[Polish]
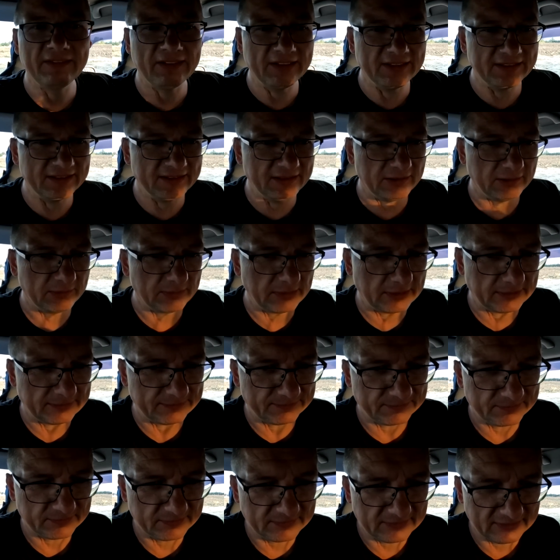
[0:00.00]
kawa jest dobra.
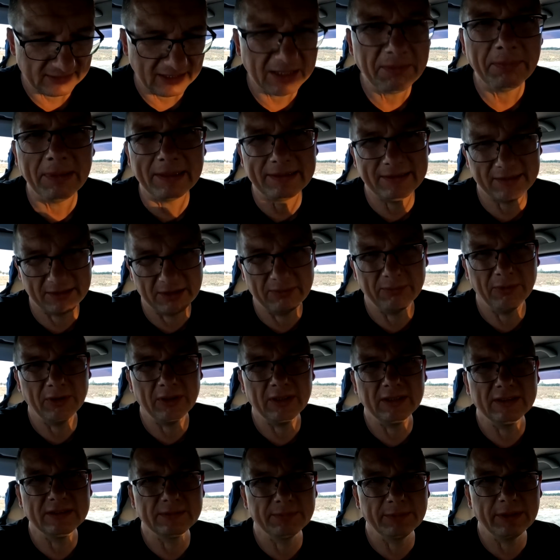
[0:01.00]
Herbaty to
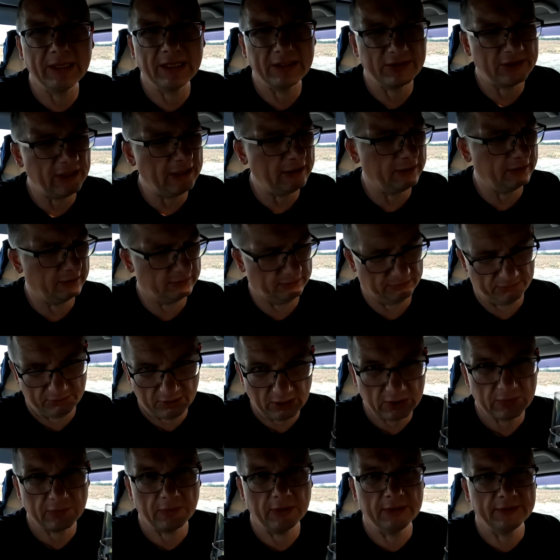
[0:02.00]
mogę z byle czego, choć
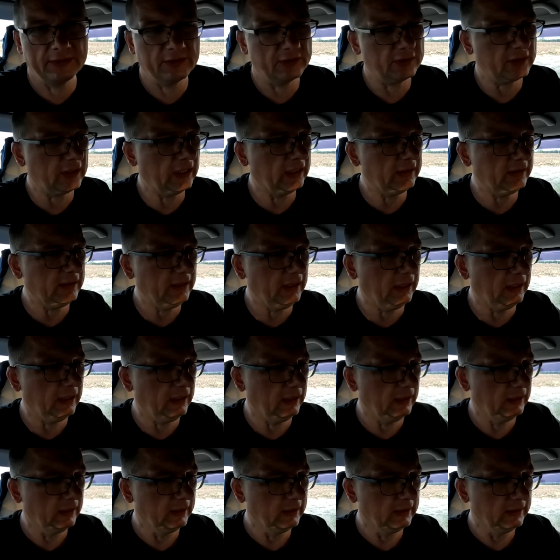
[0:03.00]
też wolę ze szklanki,
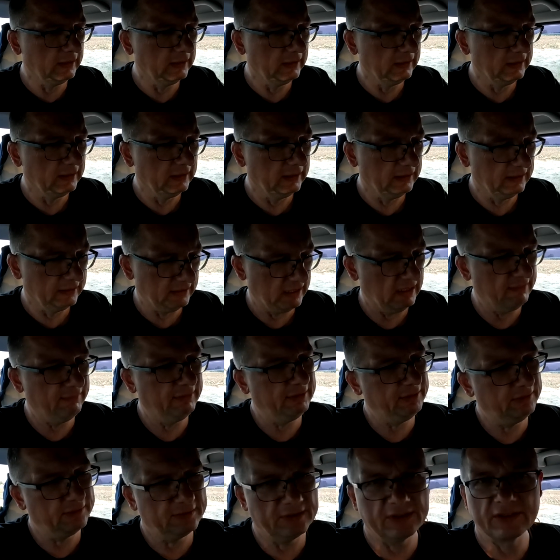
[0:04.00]
ale
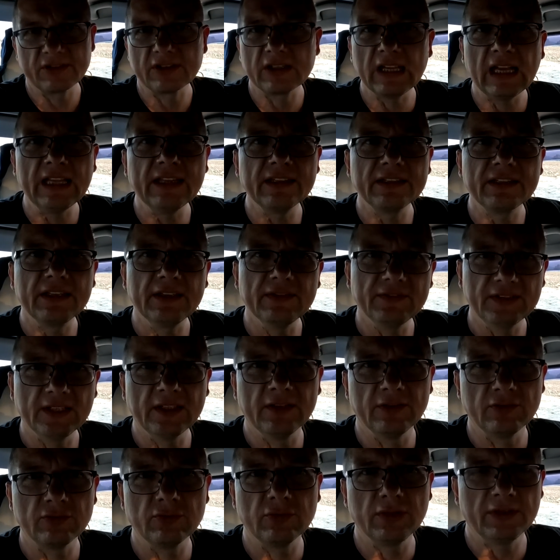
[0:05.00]
kawę to ze szklanki,
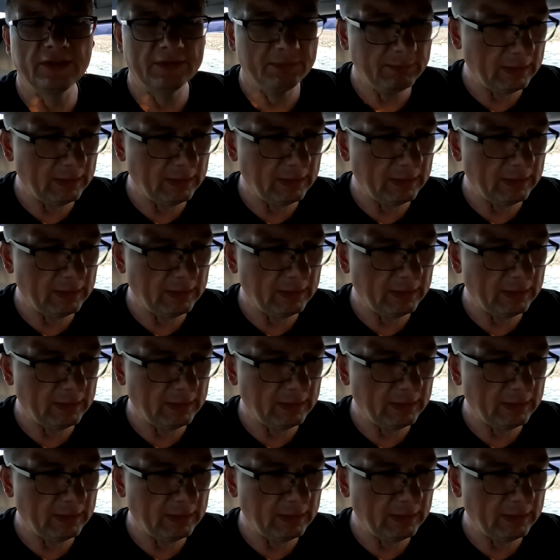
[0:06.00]
wtedy czuję